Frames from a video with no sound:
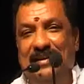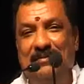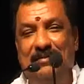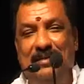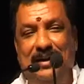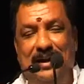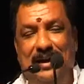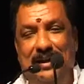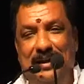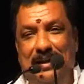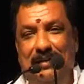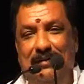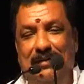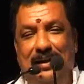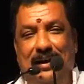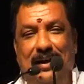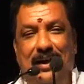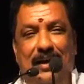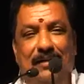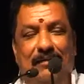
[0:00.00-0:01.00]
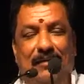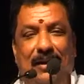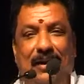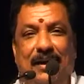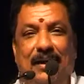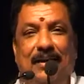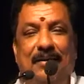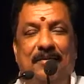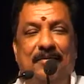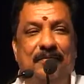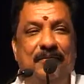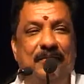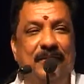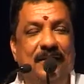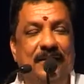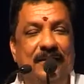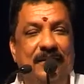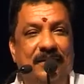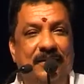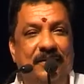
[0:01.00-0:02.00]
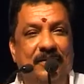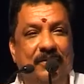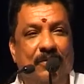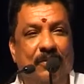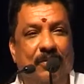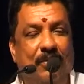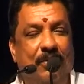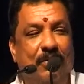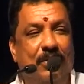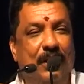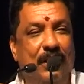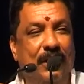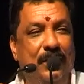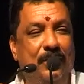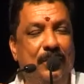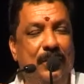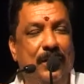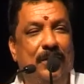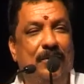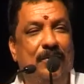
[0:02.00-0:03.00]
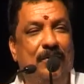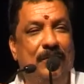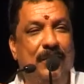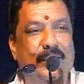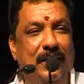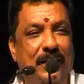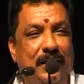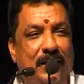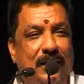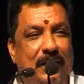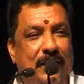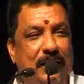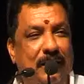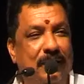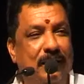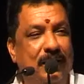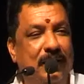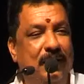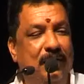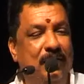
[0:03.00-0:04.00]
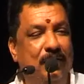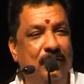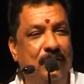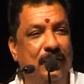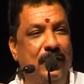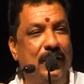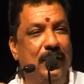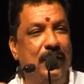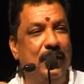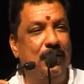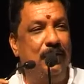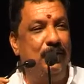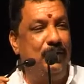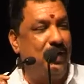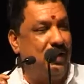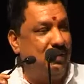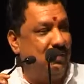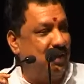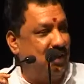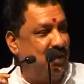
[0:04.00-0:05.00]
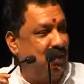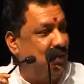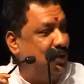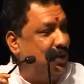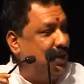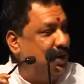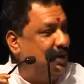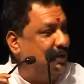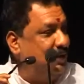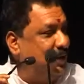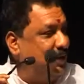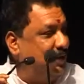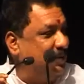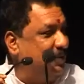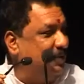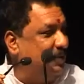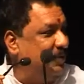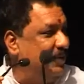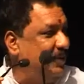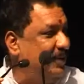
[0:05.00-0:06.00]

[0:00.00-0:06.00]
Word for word: మరి అదేవిధంగా ఇవాళ ఒక్క యూనిట్ నుండి నేను అనుకుంటా ఏడు ఎనిమిది యూనిట్ల వరకు